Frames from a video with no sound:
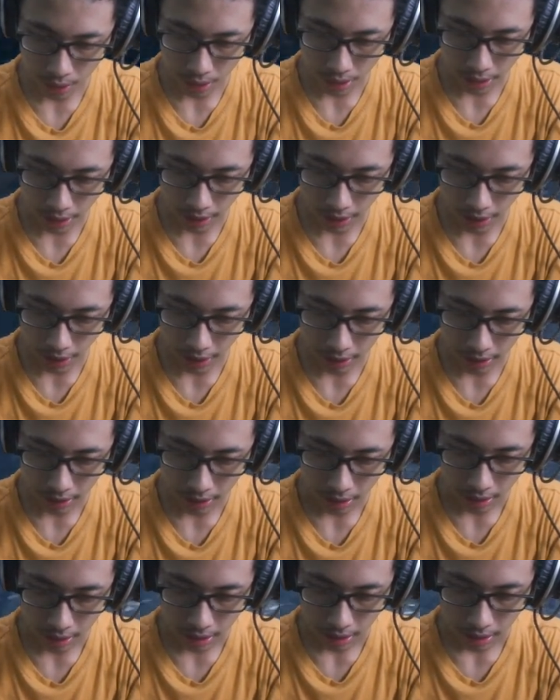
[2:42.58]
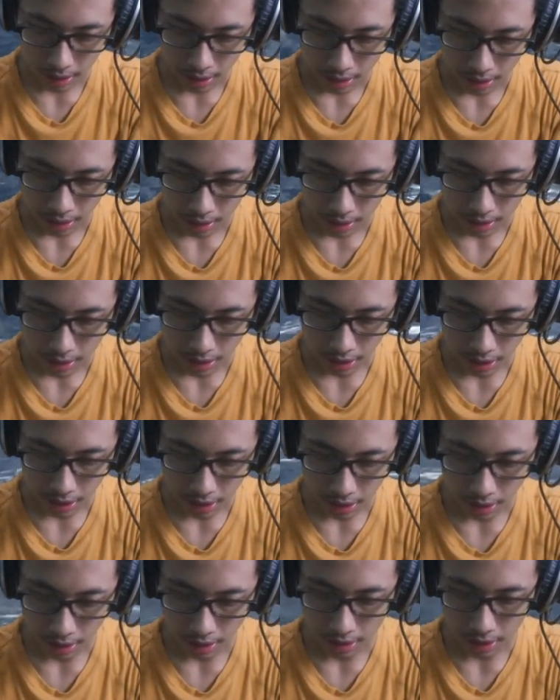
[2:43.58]
harus melihat si
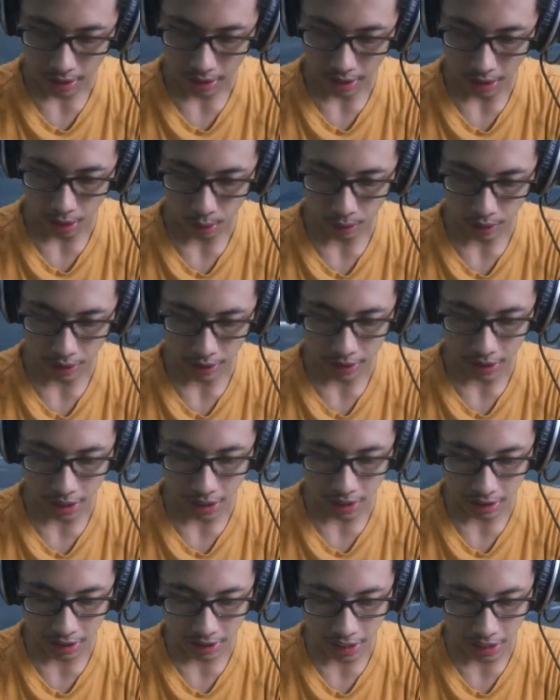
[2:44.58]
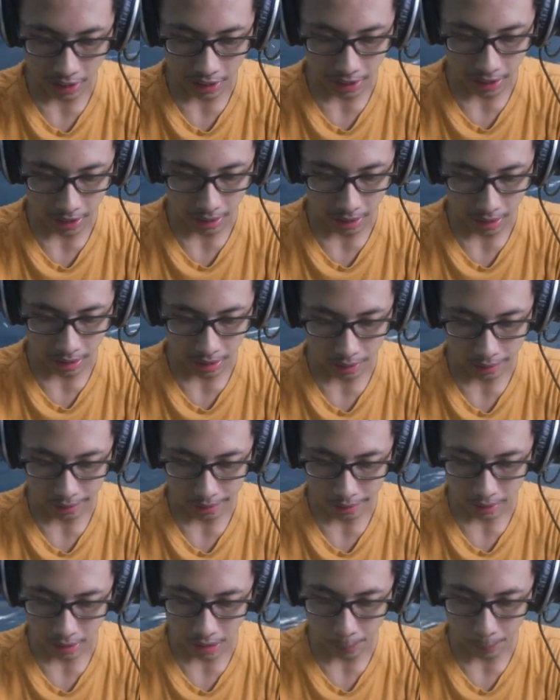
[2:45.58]
ini kita oke okay, kita akan ngendaliin
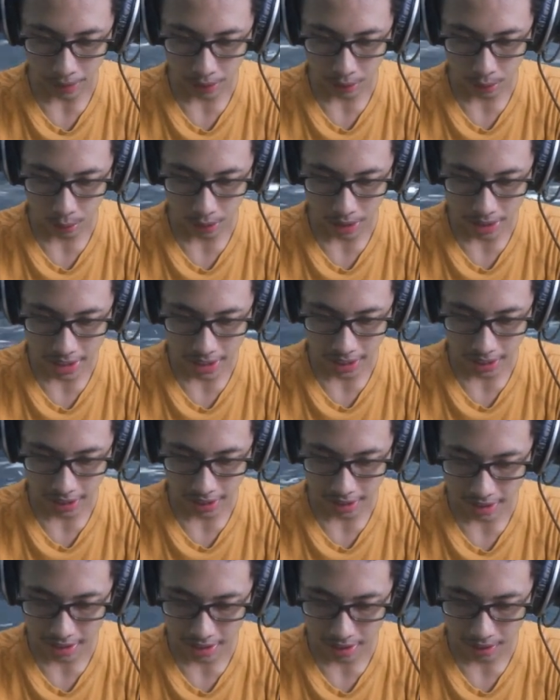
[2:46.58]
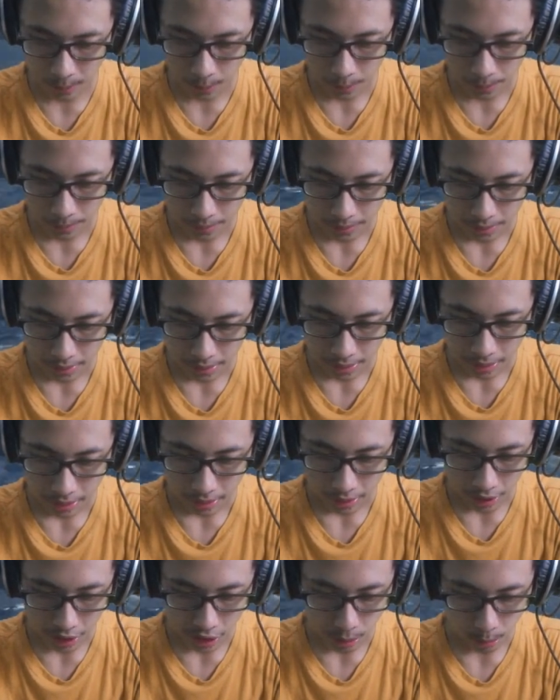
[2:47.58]
kapal dulu aja ya guys
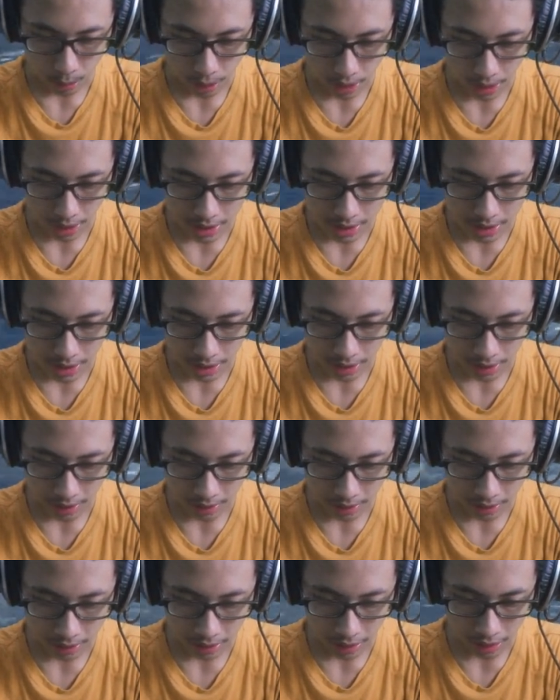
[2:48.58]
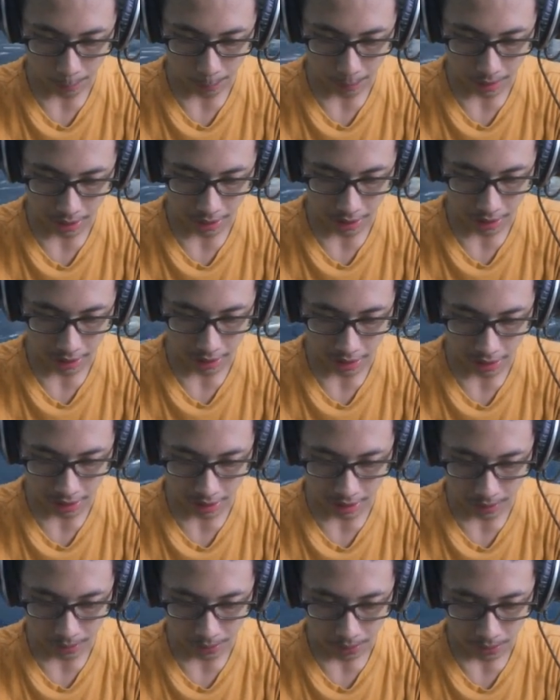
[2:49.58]
dan semoga aja kapal
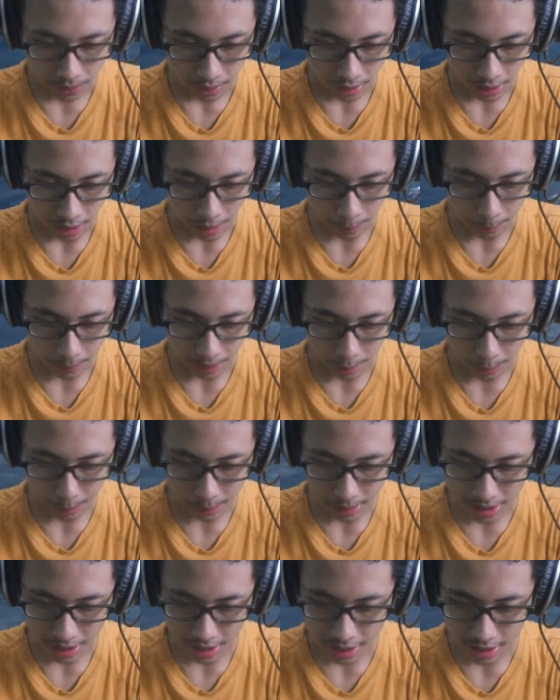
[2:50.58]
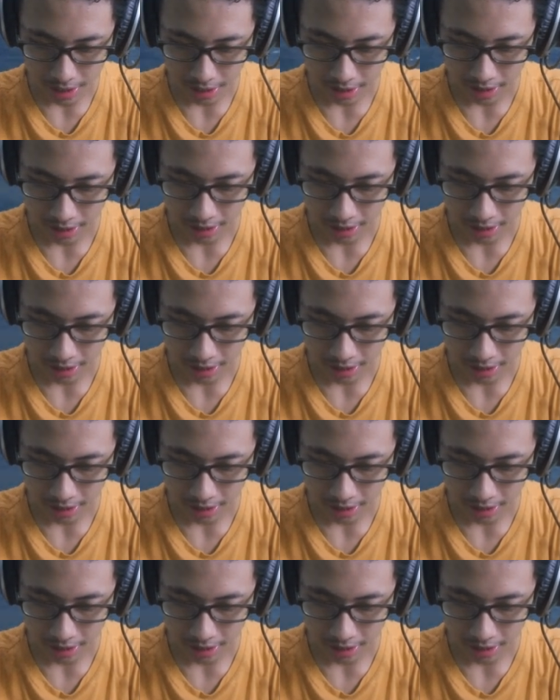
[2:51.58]
kita aman-aman saja